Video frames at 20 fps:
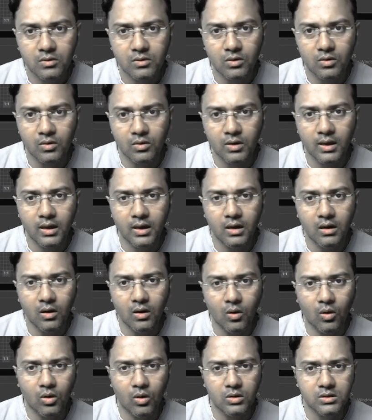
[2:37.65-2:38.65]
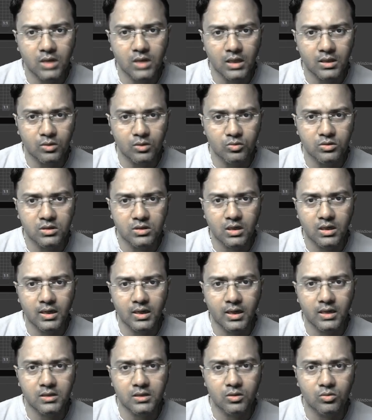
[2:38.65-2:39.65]
हो गया और ज़्यादा कुछ करने
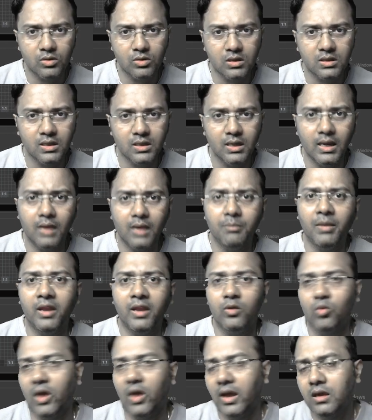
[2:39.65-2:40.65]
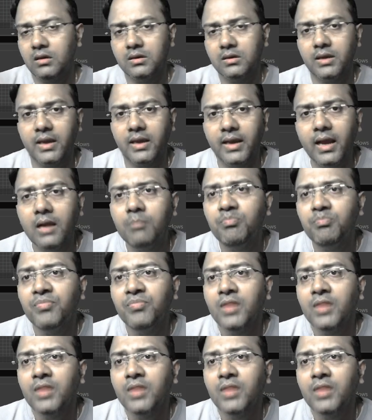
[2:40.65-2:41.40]
का ज़रूरत नहीं है मीनू ठीक है